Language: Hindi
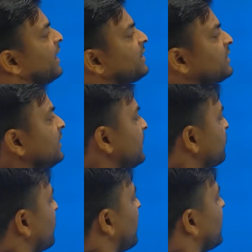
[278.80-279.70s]
एस टी
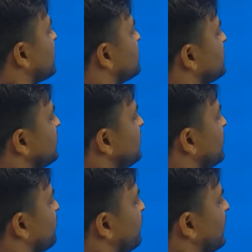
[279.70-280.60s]
एस टी
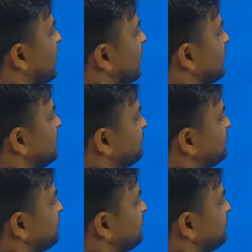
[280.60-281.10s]
मेल